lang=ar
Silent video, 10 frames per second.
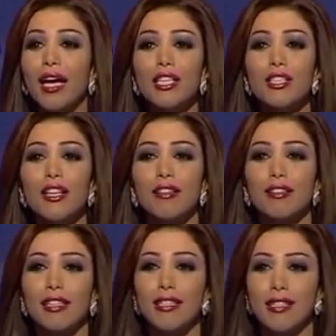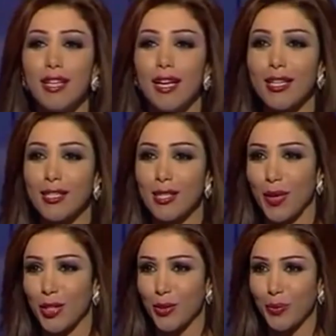ايش نظره اليسا
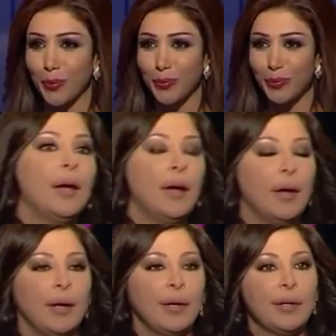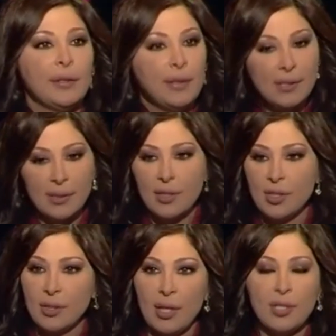للزواج نظره
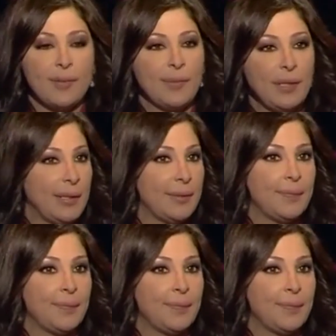جدا جميله